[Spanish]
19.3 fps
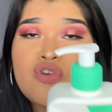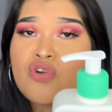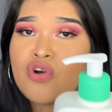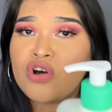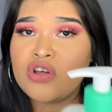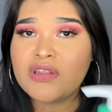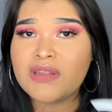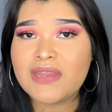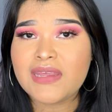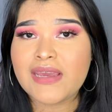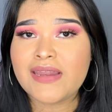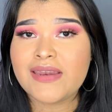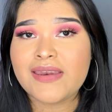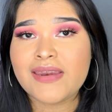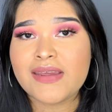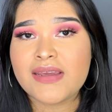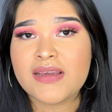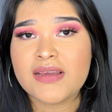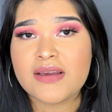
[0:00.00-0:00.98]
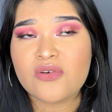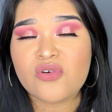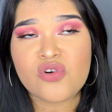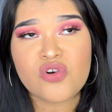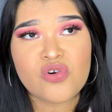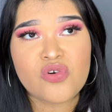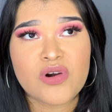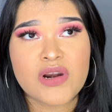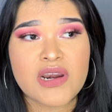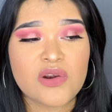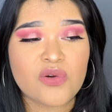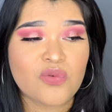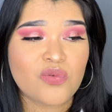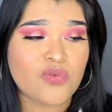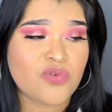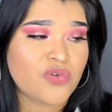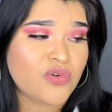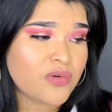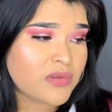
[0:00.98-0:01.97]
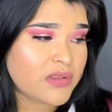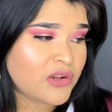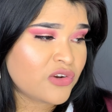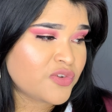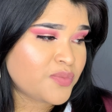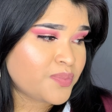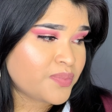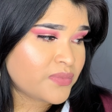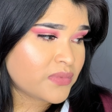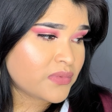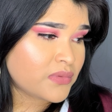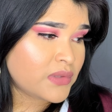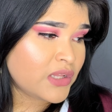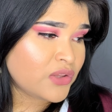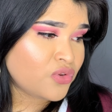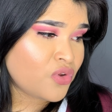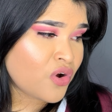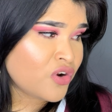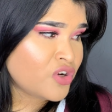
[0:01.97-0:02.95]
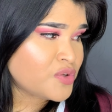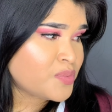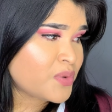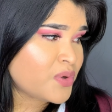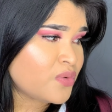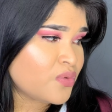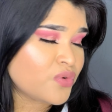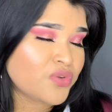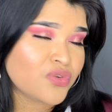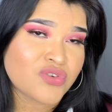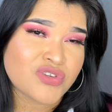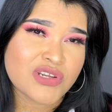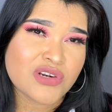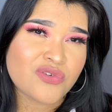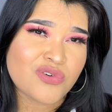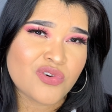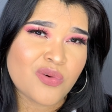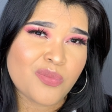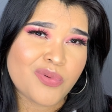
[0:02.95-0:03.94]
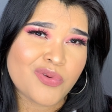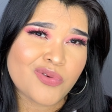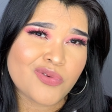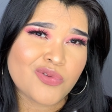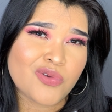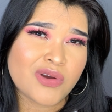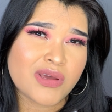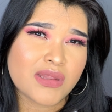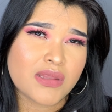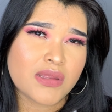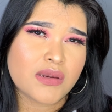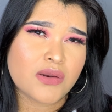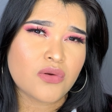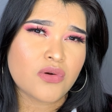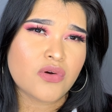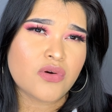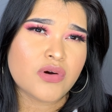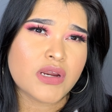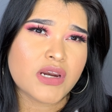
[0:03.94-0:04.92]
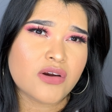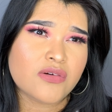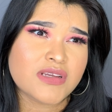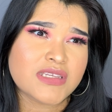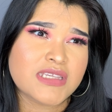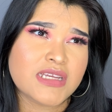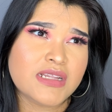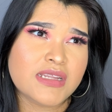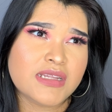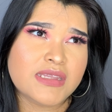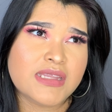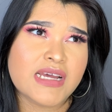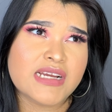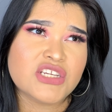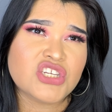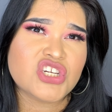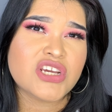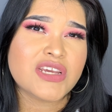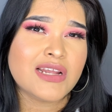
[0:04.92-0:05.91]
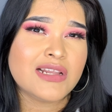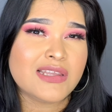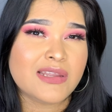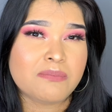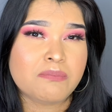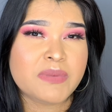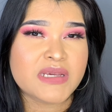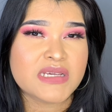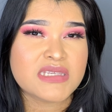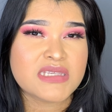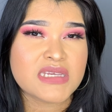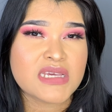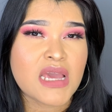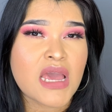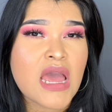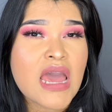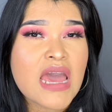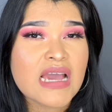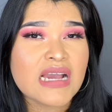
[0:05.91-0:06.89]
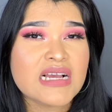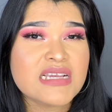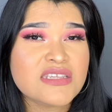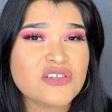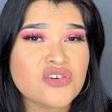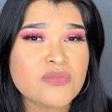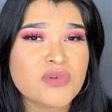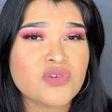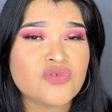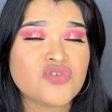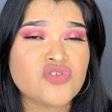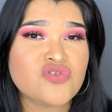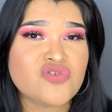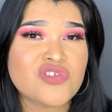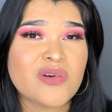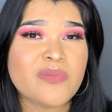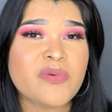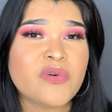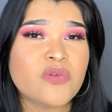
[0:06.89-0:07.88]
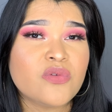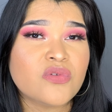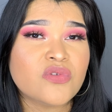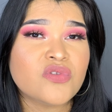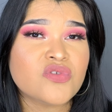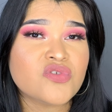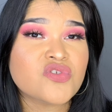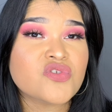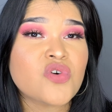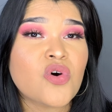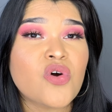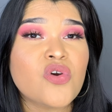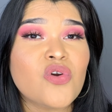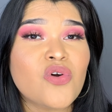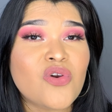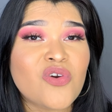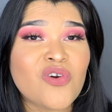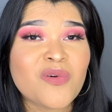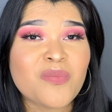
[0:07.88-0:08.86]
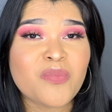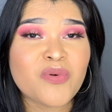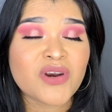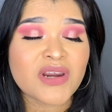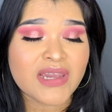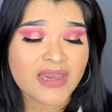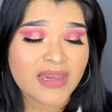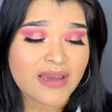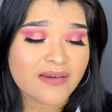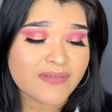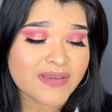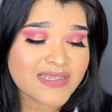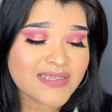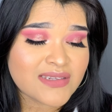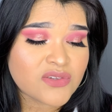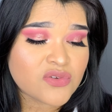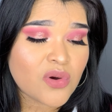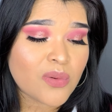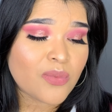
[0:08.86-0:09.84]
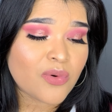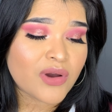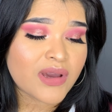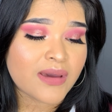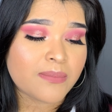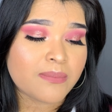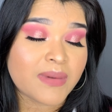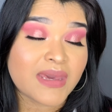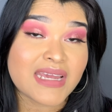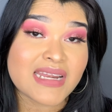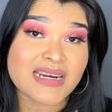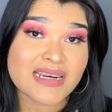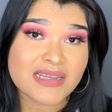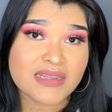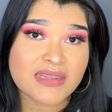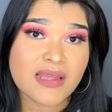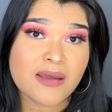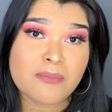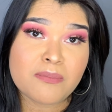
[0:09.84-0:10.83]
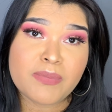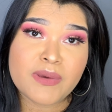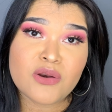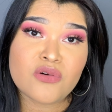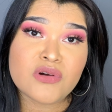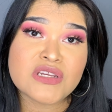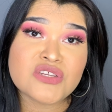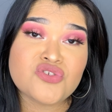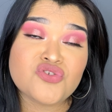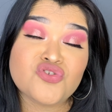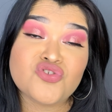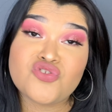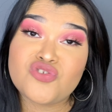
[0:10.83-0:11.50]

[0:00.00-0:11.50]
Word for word: No tiene olor alguno, los de todos los productos, el único producto que tiene olor creo que es el de Tatcha y el de Pixie. Casi no me gusta usar productos con olor porque a veces como que me irritan, pero esos